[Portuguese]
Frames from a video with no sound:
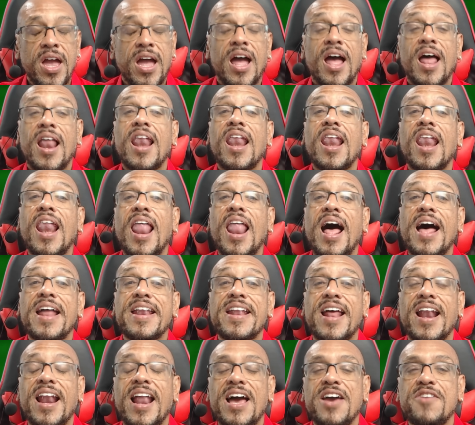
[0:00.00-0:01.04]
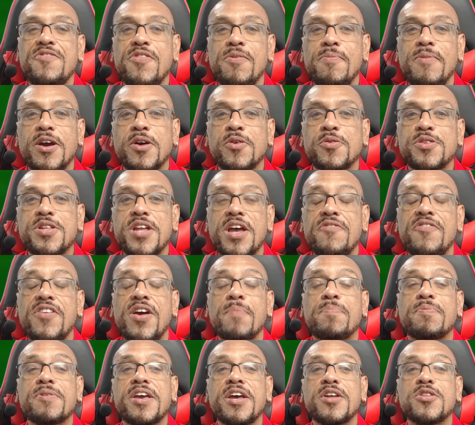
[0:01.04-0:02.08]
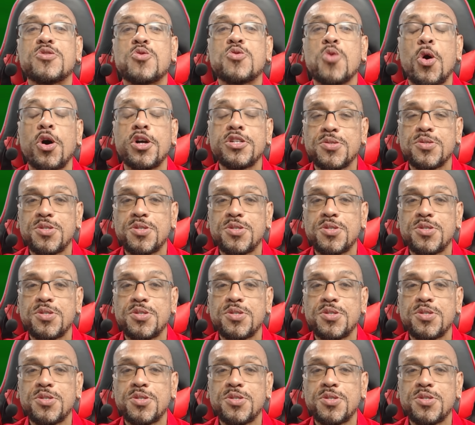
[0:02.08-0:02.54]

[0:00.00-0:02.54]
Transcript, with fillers: lá na Live Mengo TV, porque todos